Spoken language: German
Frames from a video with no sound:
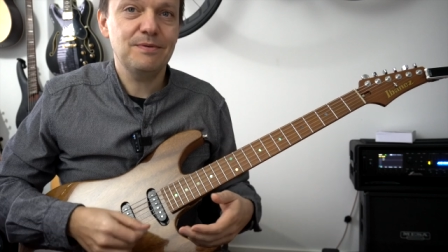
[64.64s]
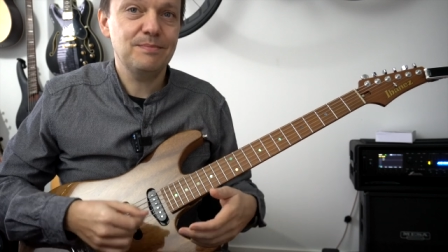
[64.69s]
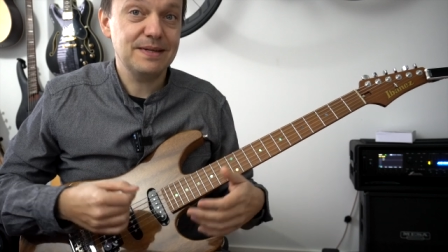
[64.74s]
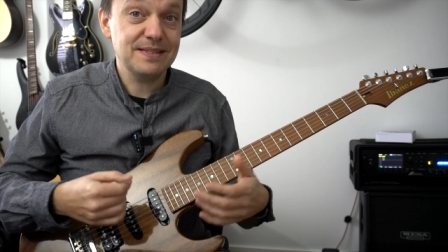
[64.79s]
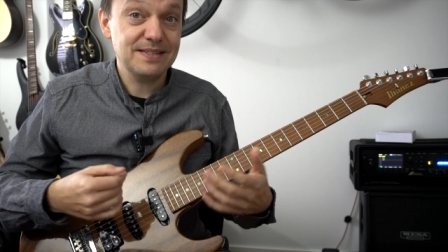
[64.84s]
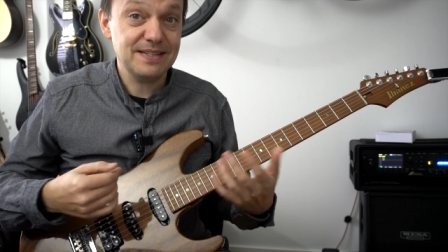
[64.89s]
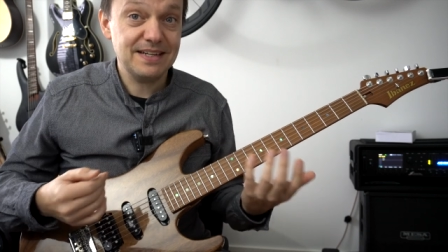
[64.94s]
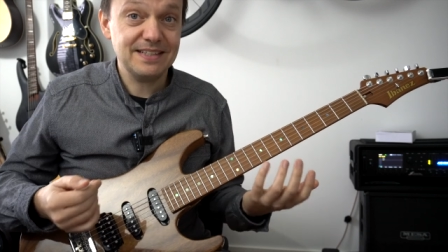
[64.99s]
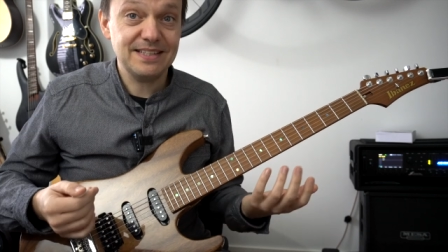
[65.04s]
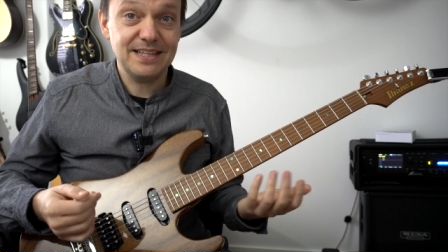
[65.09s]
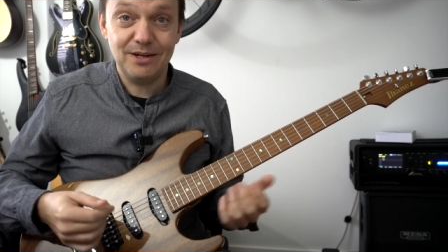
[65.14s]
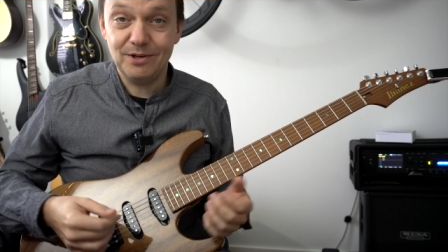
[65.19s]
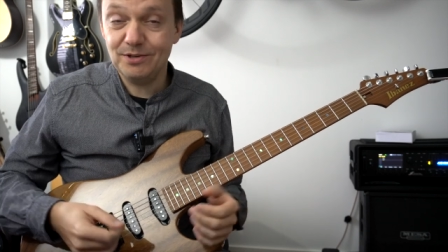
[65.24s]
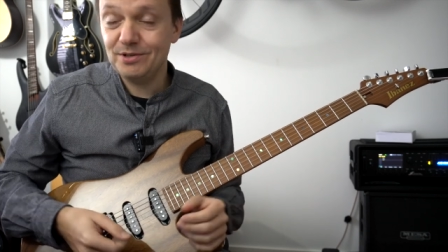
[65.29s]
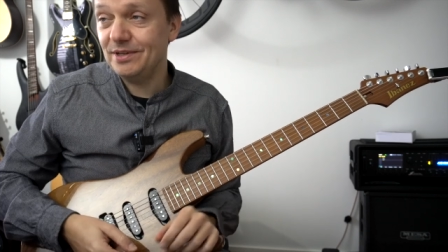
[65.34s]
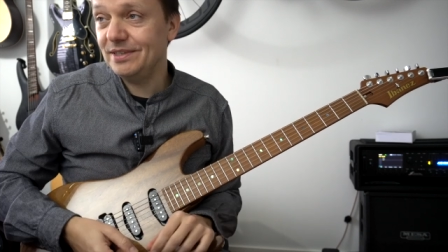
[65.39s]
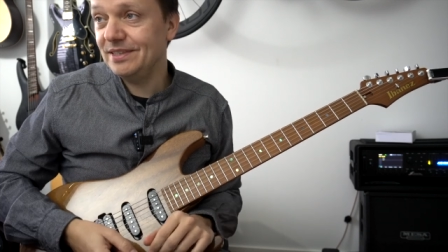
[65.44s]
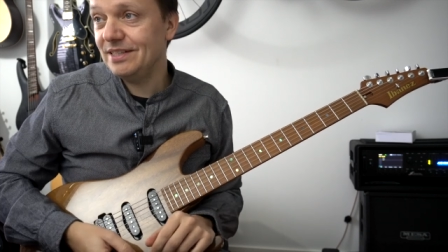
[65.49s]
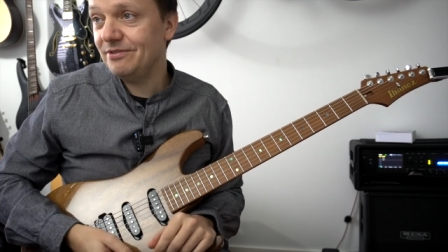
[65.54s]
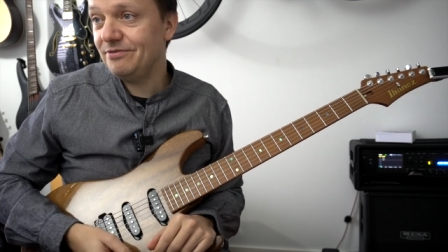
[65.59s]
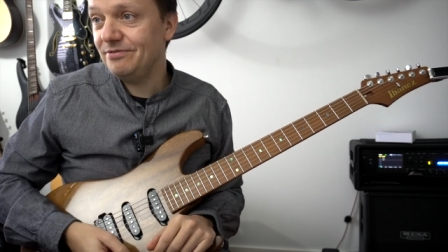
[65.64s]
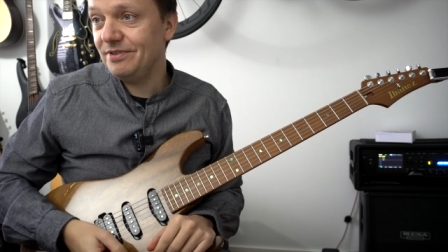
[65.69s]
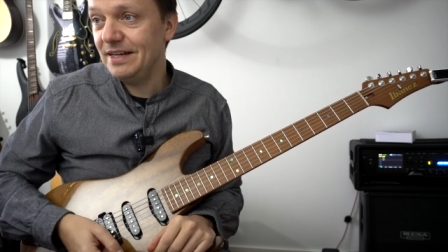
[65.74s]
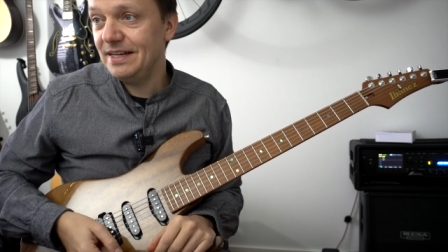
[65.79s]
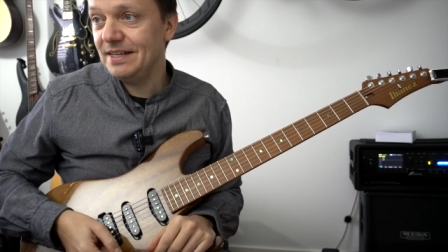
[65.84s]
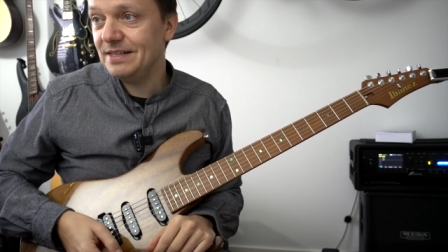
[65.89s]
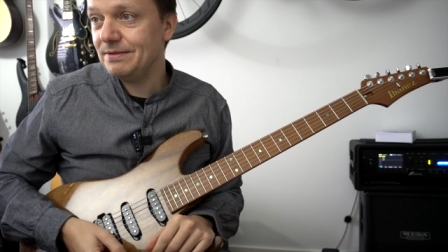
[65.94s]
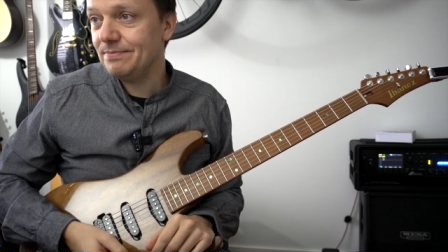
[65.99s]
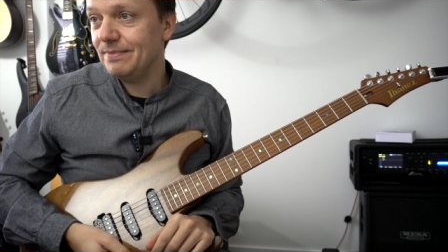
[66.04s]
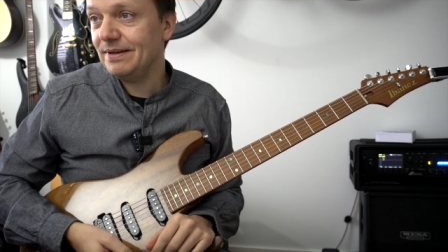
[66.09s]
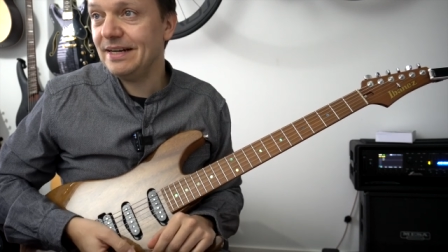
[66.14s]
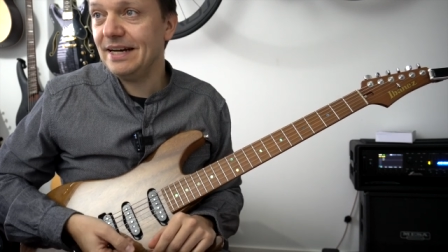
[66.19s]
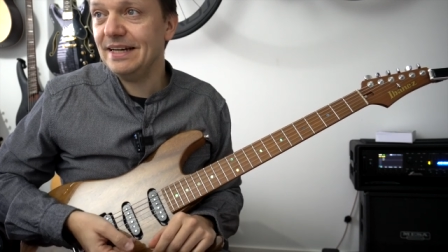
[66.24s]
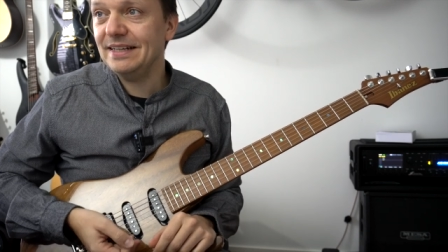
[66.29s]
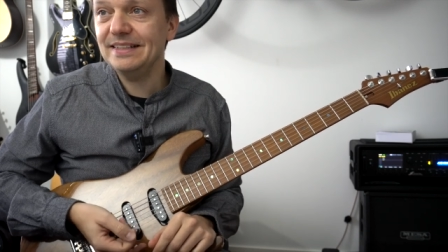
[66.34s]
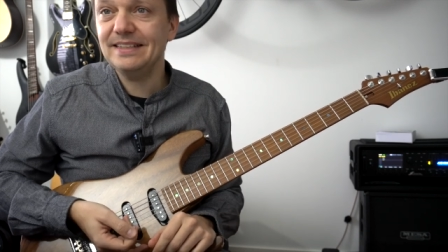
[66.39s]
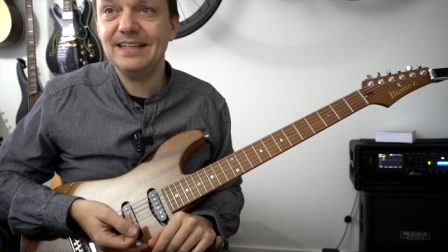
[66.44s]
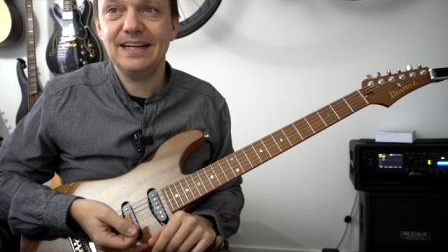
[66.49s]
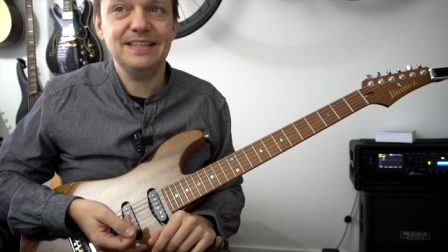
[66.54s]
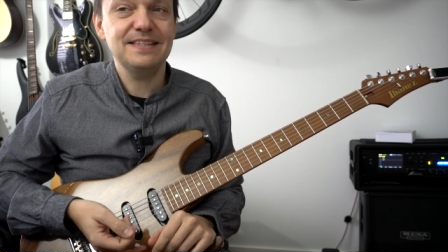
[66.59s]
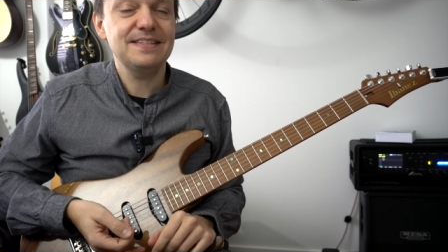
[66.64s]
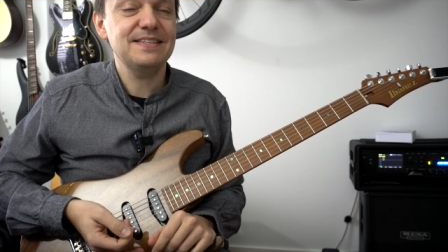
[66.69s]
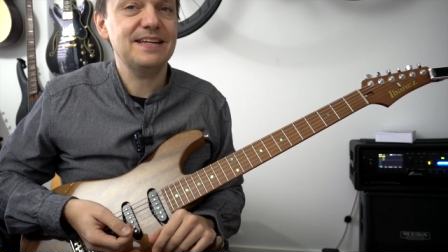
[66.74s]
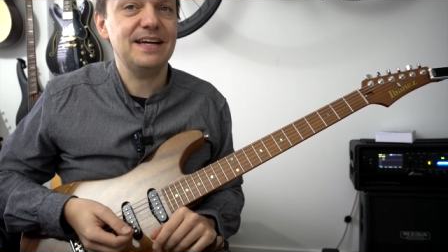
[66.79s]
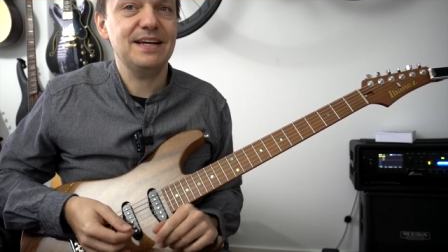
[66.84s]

wenn man sagt Audio-Interface. Man kann ganz